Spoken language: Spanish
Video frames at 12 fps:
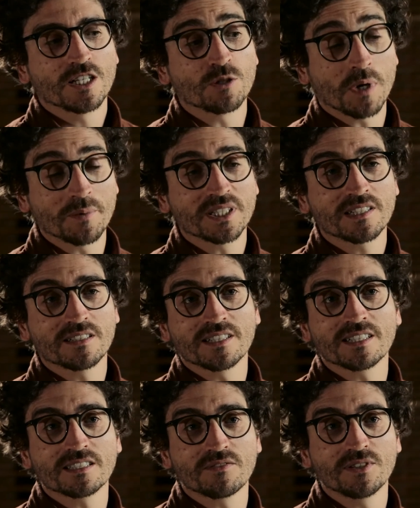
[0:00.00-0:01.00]
Normalmente te
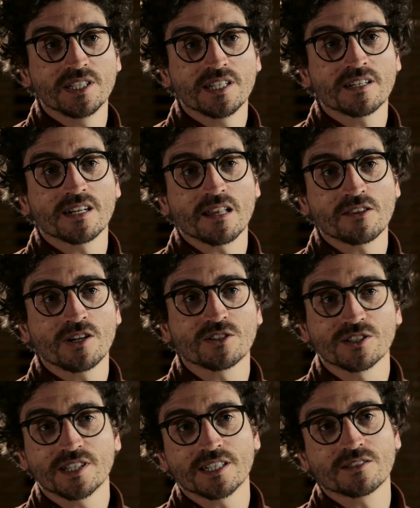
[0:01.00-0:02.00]
intentas definir en relación al
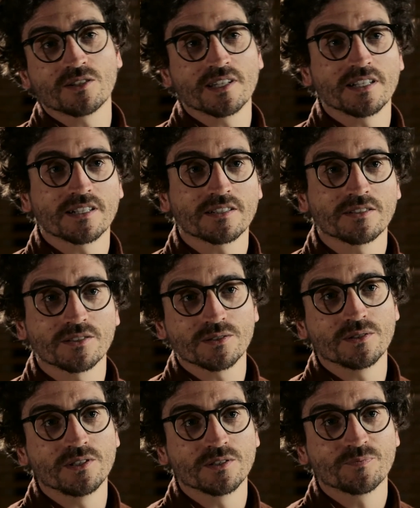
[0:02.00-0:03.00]
contexto que hay alrededor
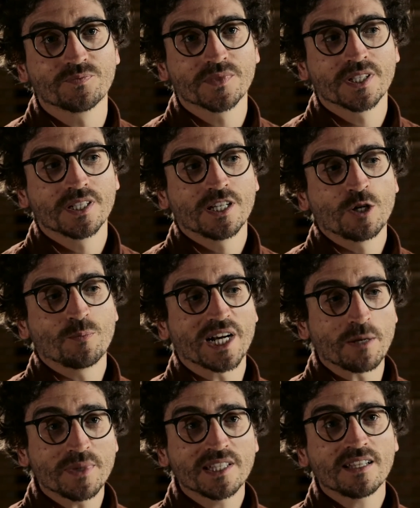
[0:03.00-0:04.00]
tuyo.
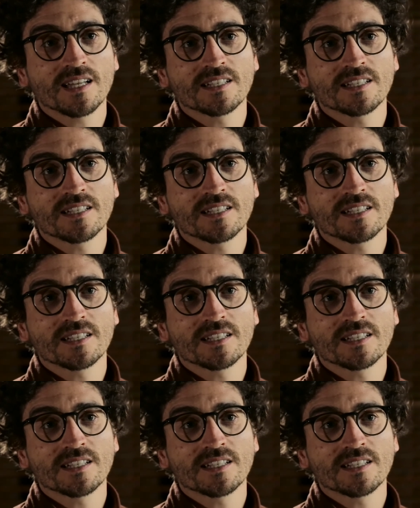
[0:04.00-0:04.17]
Para mí